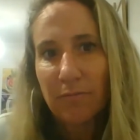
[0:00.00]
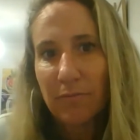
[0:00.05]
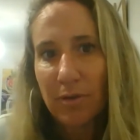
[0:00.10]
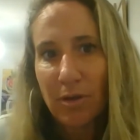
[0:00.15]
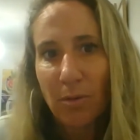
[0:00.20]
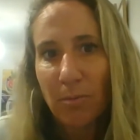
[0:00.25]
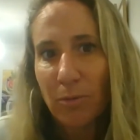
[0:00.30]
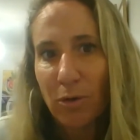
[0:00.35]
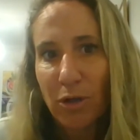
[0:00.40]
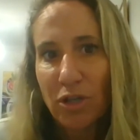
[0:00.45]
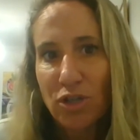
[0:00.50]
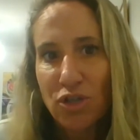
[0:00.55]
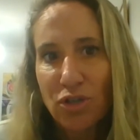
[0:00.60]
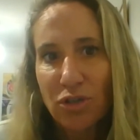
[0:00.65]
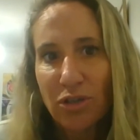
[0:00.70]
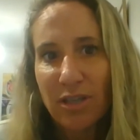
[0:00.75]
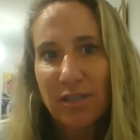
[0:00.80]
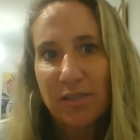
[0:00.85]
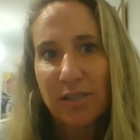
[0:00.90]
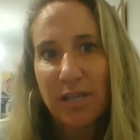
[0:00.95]
como que yo
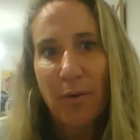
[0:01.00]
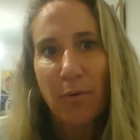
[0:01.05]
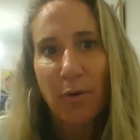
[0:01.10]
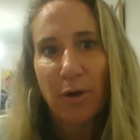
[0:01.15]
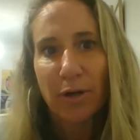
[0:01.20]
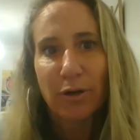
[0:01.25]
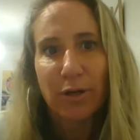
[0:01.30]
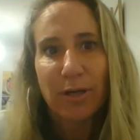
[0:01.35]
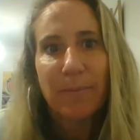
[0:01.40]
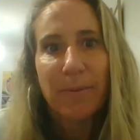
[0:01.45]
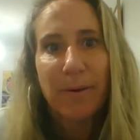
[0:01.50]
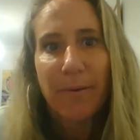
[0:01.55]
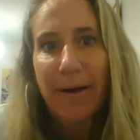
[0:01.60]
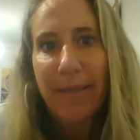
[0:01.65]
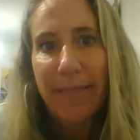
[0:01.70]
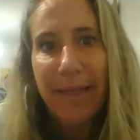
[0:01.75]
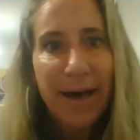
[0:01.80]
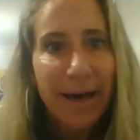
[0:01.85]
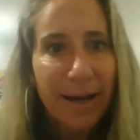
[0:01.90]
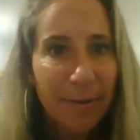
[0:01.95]
decía, bueno, ¿qué me
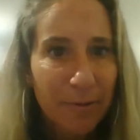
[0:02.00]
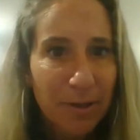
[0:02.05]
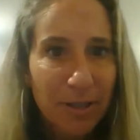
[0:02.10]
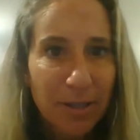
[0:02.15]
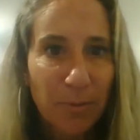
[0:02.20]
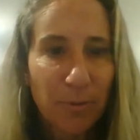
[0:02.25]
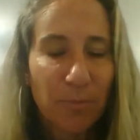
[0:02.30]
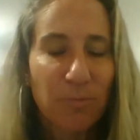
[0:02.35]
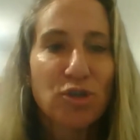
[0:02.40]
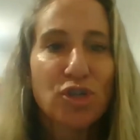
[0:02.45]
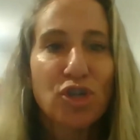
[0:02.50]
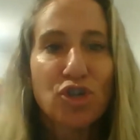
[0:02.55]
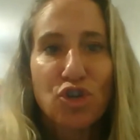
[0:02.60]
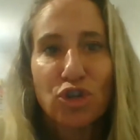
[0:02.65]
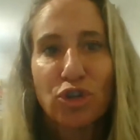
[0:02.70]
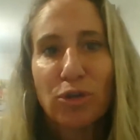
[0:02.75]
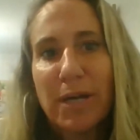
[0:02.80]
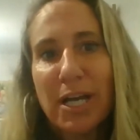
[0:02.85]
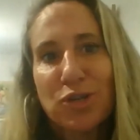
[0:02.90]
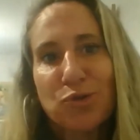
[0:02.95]
va a dar? ¿Viste? Porque me dice,
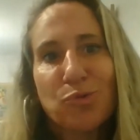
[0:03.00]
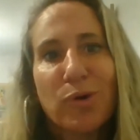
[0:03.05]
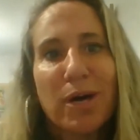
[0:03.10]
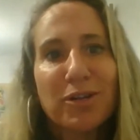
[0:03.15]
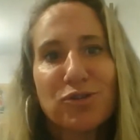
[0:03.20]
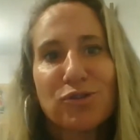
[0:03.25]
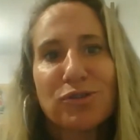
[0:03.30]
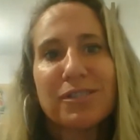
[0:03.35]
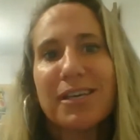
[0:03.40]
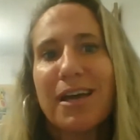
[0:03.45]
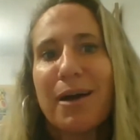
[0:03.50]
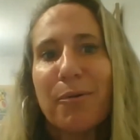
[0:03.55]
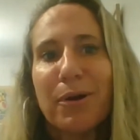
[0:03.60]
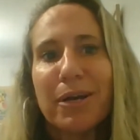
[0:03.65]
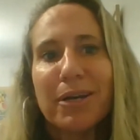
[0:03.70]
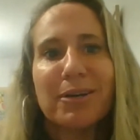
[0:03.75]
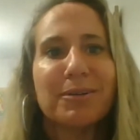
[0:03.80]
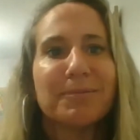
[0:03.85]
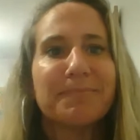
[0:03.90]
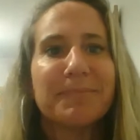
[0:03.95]
yo te voy a ayudar. Yo decía,
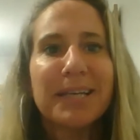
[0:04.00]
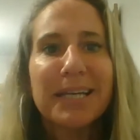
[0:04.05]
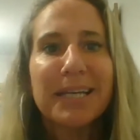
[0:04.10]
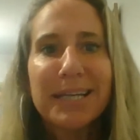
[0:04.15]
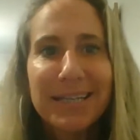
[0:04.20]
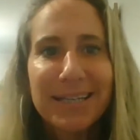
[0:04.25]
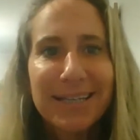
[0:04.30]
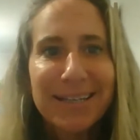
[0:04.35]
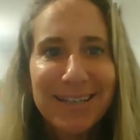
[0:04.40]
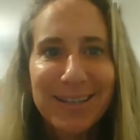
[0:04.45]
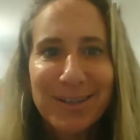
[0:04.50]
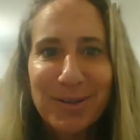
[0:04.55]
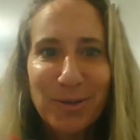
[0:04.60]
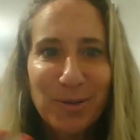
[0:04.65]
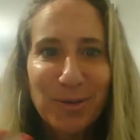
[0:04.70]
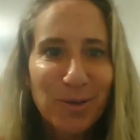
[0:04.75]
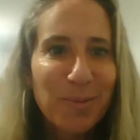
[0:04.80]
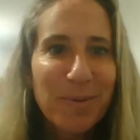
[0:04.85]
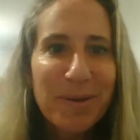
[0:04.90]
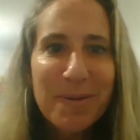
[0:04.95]
bueno,
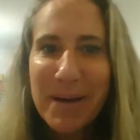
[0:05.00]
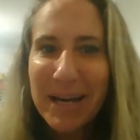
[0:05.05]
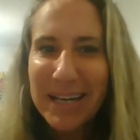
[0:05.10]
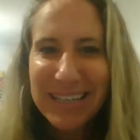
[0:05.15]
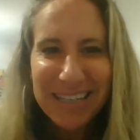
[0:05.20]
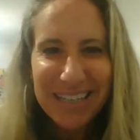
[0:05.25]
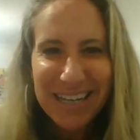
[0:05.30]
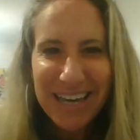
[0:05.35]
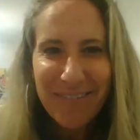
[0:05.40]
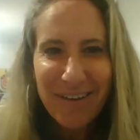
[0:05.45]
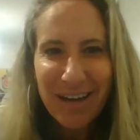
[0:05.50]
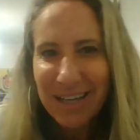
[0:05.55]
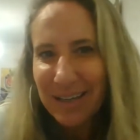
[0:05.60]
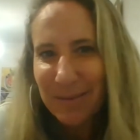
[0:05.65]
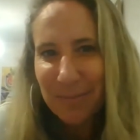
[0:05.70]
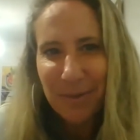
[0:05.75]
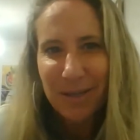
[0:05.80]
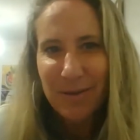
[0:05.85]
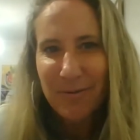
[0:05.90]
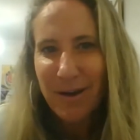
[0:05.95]
no, no me imaginaba que
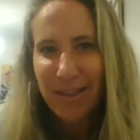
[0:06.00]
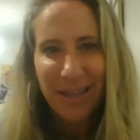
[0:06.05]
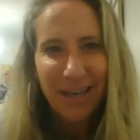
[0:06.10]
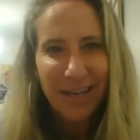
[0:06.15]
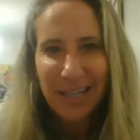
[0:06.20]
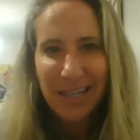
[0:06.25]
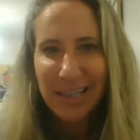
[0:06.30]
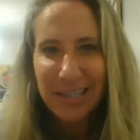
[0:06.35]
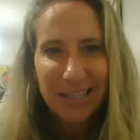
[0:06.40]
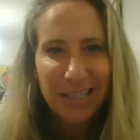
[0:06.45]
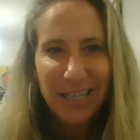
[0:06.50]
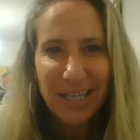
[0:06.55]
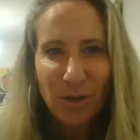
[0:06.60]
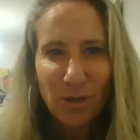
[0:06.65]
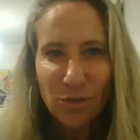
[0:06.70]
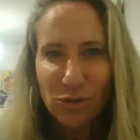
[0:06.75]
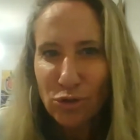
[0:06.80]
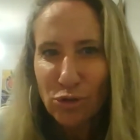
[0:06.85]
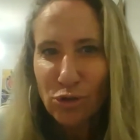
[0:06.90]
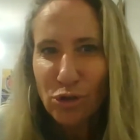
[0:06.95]
me iba a dar el
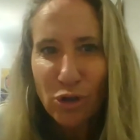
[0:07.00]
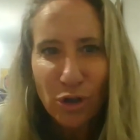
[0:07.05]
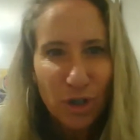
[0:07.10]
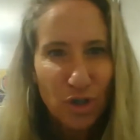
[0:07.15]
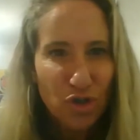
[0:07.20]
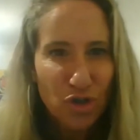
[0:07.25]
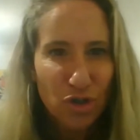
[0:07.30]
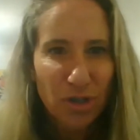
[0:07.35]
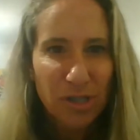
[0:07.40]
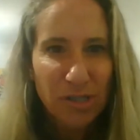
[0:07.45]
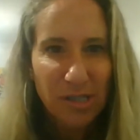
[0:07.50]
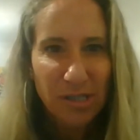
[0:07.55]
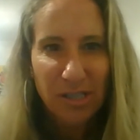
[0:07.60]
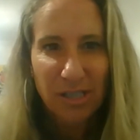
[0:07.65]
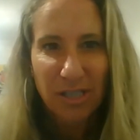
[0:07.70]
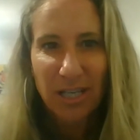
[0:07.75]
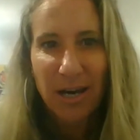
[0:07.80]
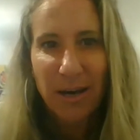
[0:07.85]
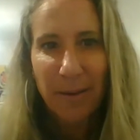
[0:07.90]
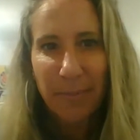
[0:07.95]
dinero, todo lo que yo
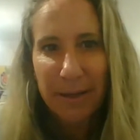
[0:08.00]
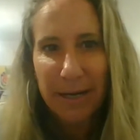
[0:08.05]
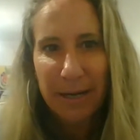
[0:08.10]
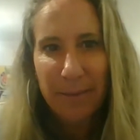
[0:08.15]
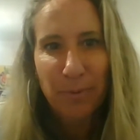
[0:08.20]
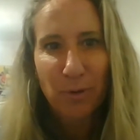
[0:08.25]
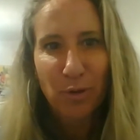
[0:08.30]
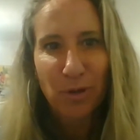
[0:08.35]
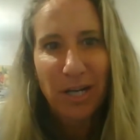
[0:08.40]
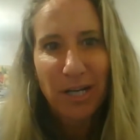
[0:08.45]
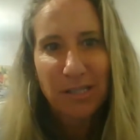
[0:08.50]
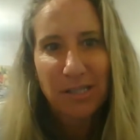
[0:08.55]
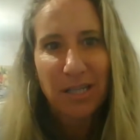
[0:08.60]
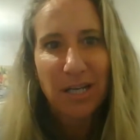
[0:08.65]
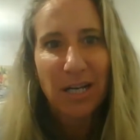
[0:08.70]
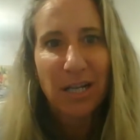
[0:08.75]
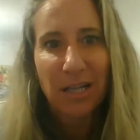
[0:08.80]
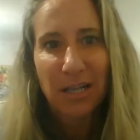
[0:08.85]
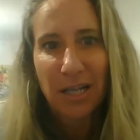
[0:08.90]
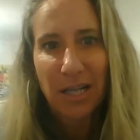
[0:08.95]
necesitaba para poder hacer